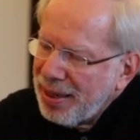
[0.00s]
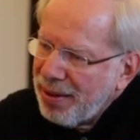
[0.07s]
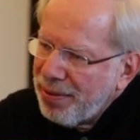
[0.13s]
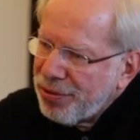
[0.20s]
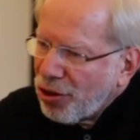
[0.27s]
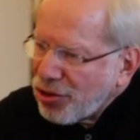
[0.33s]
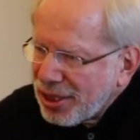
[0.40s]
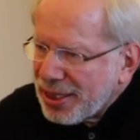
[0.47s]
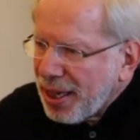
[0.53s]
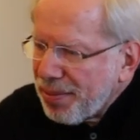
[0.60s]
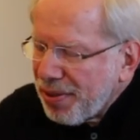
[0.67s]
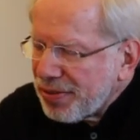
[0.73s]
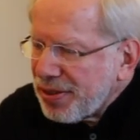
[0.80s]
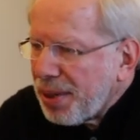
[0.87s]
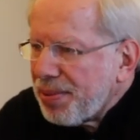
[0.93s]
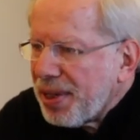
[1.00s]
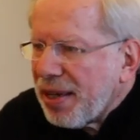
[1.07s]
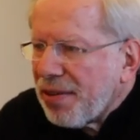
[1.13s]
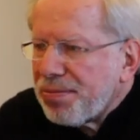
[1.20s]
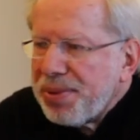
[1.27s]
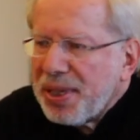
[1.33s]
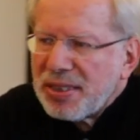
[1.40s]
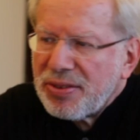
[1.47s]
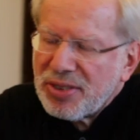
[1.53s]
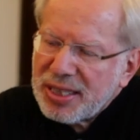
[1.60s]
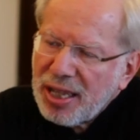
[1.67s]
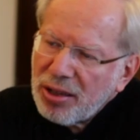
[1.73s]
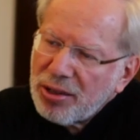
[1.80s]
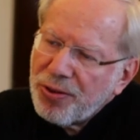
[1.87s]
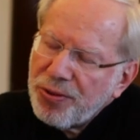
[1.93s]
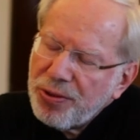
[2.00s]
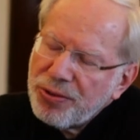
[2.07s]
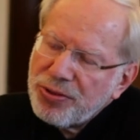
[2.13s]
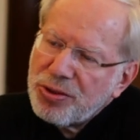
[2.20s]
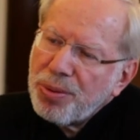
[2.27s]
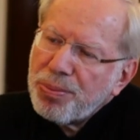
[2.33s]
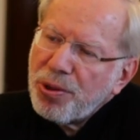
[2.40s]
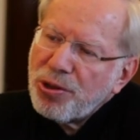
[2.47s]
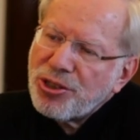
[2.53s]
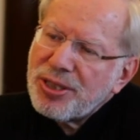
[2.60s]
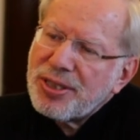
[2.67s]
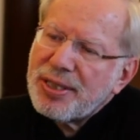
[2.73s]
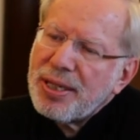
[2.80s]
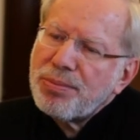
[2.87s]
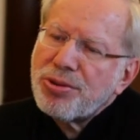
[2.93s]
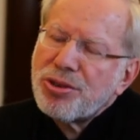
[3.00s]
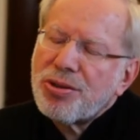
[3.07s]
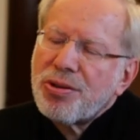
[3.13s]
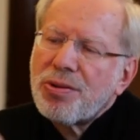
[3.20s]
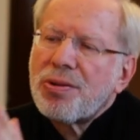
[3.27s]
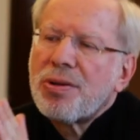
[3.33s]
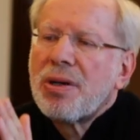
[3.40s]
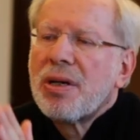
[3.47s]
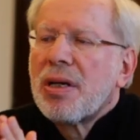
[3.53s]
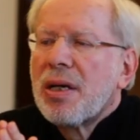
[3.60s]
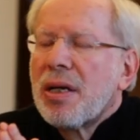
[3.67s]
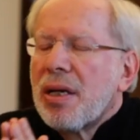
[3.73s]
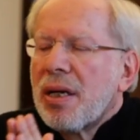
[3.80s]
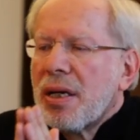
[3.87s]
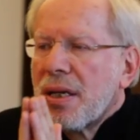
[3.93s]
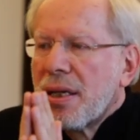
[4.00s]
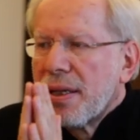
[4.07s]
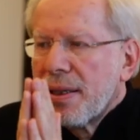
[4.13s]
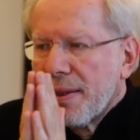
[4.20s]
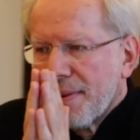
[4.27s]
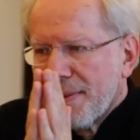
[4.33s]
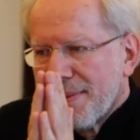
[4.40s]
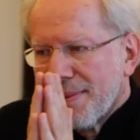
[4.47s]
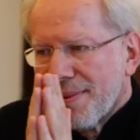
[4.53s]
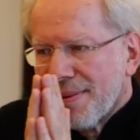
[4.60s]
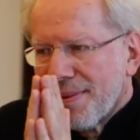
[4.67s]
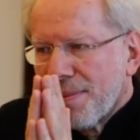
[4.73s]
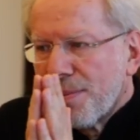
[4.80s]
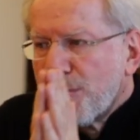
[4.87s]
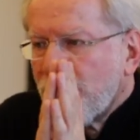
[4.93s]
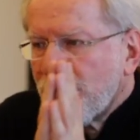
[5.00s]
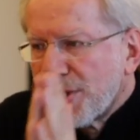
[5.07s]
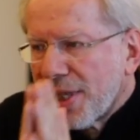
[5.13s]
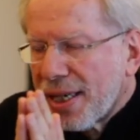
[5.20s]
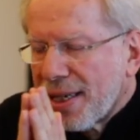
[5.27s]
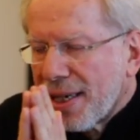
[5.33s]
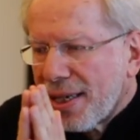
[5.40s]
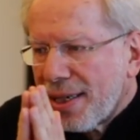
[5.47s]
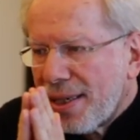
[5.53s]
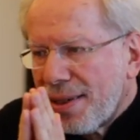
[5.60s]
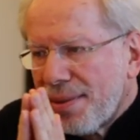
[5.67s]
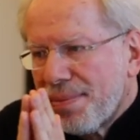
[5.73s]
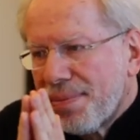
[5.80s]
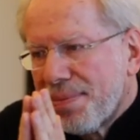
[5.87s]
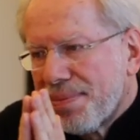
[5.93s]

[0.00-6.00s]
В то же самое время я в мире сталкиваюсь все больше с тем, что музыкой